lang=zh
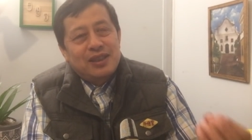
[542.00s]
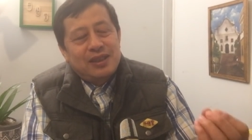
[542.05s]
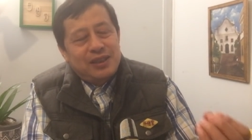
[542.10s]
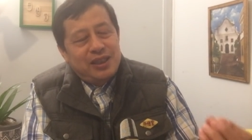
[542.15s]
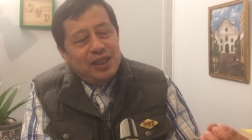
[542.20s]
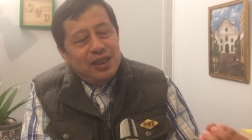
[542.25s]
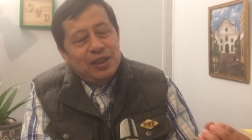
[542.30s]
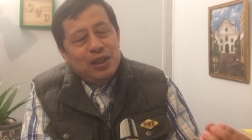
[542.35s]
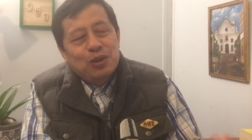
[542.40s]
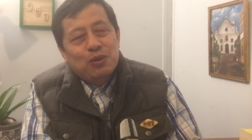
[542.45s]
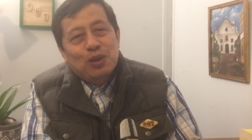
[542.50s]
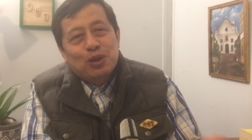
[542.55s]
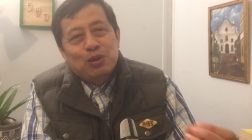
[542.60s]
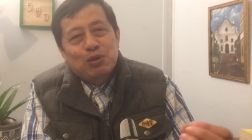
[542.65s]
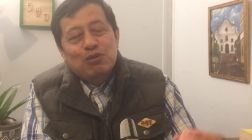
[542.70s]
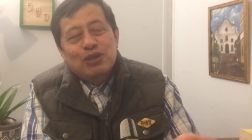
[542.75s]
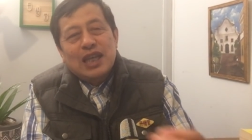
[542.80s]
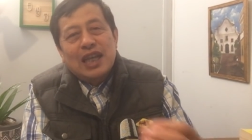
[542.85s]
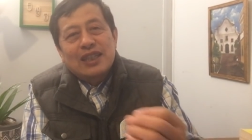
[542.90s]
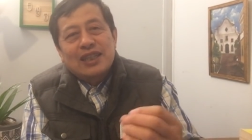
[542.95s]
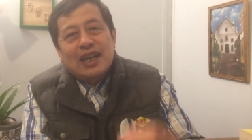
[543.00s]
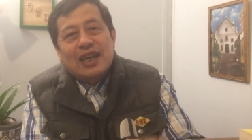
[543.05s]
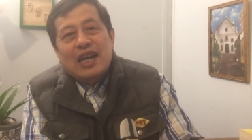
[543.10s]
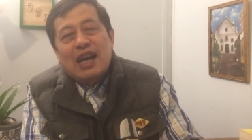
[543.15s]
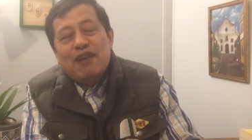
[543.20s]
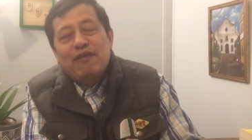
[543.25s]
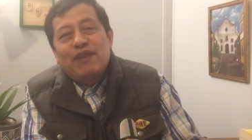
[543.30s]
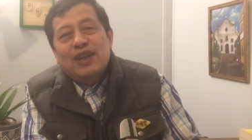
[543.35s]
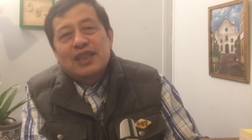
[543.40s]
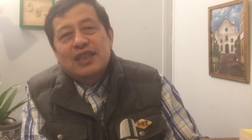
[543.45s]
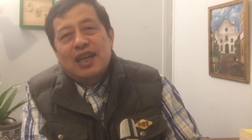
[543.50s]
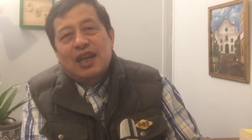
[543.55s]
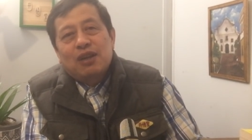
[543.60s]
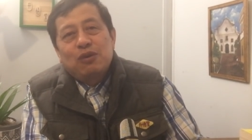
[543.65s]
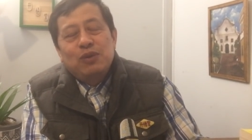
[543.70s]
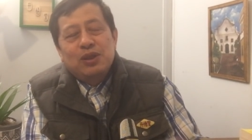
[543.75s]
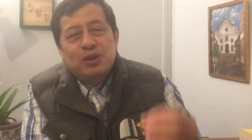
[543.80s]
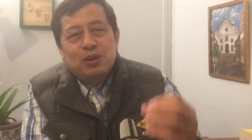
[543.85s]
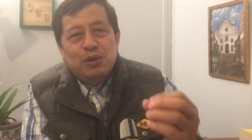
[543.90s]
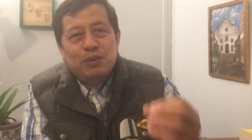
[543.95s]
经历过独裁再开放下
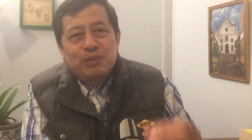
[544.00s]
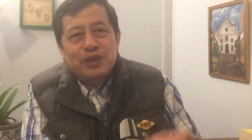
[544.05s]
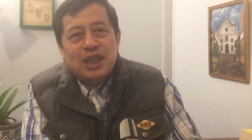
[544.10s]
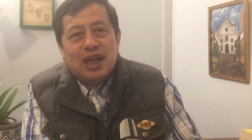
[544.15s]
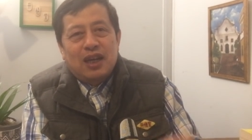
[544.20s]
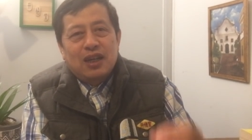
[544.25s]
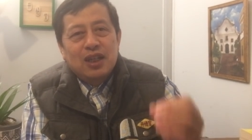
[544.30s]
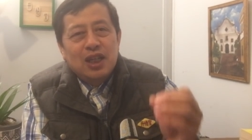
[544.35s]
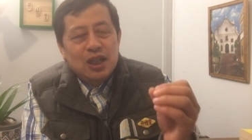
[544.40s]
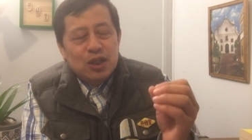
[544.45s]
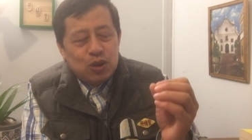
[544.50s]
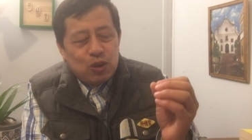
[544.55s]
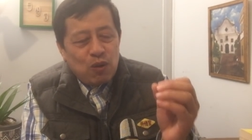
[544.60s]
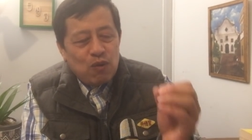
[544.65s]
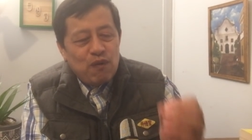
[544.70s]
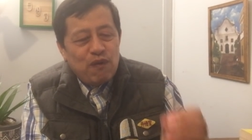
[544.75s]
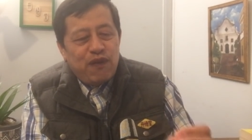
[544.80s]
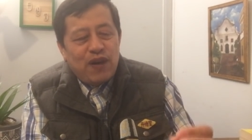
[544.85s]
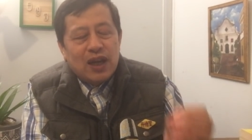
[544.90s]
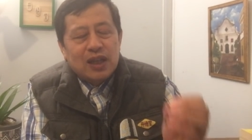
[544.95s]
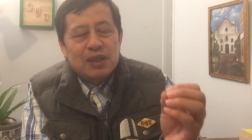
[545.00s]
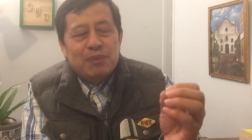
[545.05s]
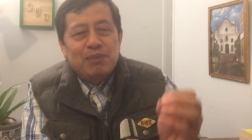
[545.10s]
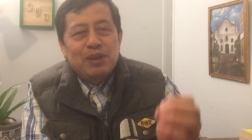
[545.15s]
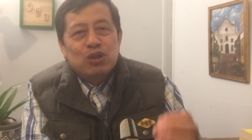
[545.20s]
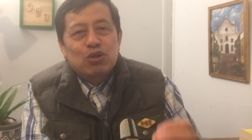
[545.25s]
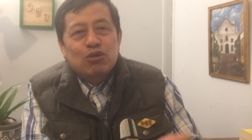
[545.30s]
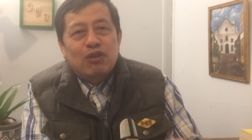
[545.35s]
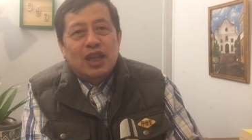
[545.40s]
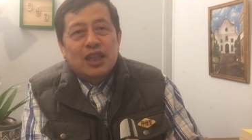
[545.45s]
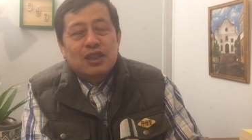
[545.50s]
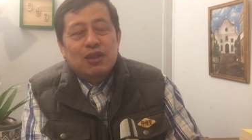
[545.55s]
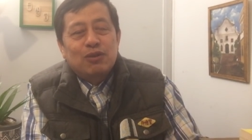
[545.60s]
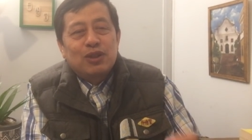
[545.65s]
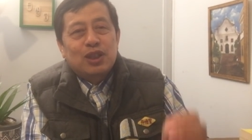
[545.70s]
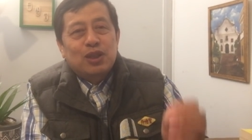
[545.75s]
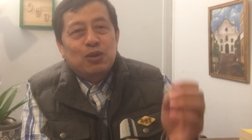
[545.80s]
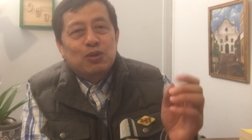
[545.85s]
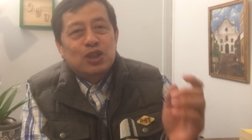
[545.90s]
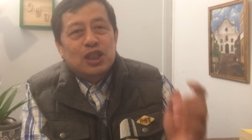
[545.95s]
来，为什么我们讲东方的民主化社
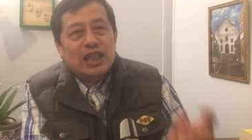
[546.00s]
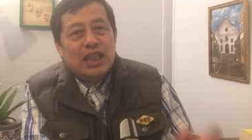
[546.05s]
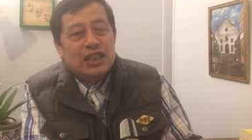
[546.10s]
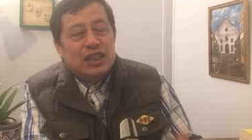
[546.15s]
会都是在